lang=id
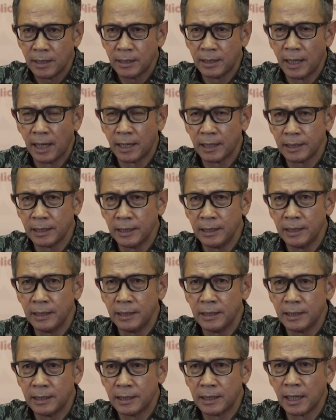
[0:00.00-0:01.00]

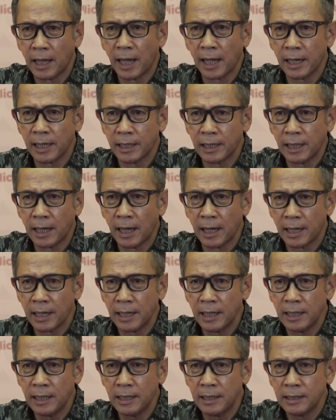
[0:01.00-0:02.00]
dari
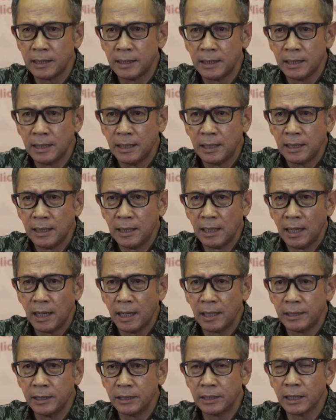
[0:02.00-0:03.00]
negara-negara
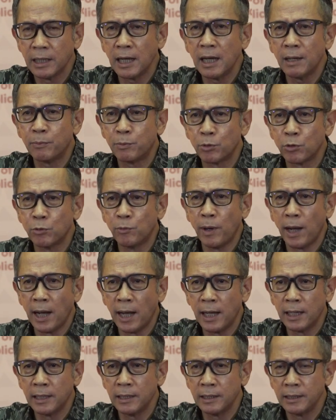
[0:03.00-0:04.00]
Eh, di tengah
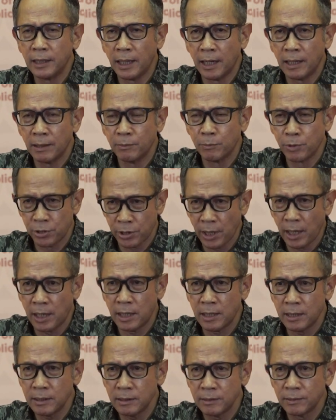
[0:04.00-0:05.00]
perubahan yang
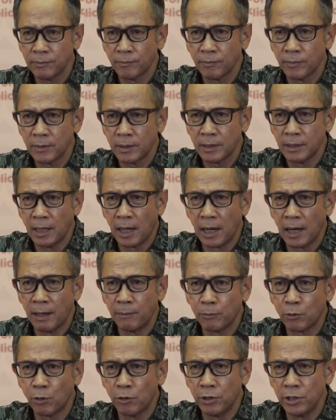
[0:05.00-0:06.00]
besar
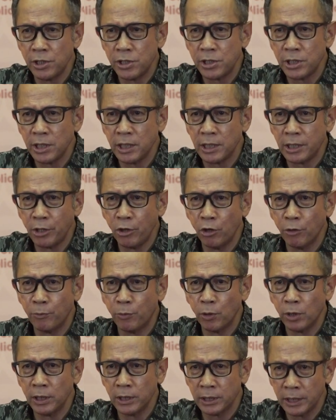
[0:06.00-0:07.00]
dalam kondisi
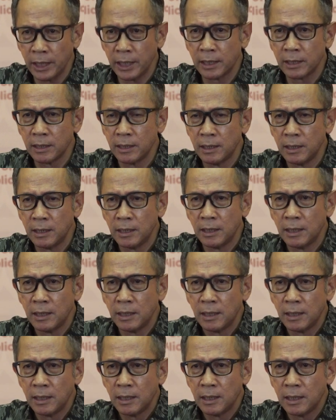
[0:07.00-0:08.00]
geopolitik
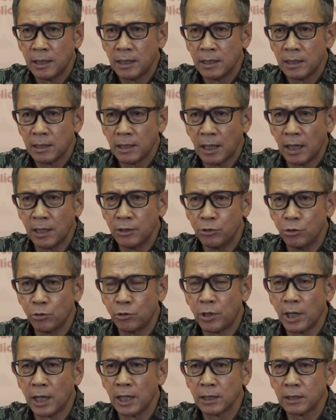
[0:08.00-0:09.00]
eh,
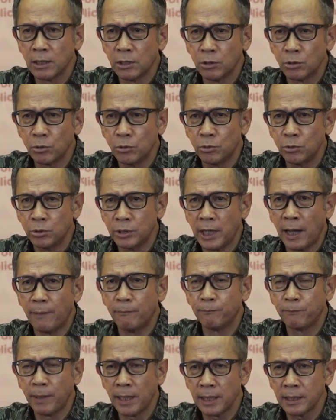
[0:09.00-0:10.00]
juga tentu
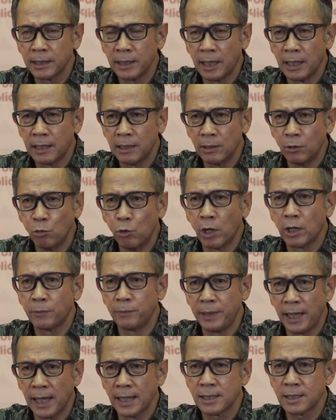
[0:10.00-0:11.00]
dampak yang
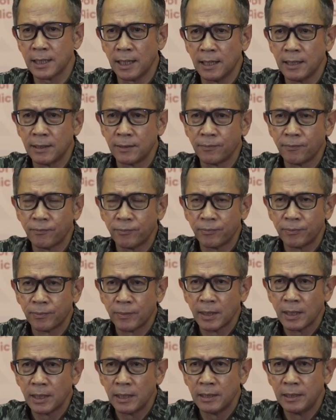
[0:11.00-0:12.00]
luar biasa
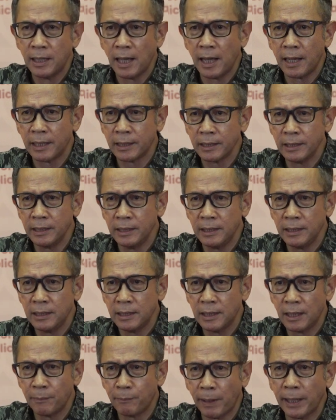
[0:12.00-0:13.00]
dari
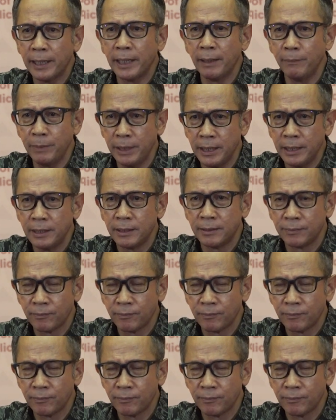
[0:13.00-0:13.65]
pandemi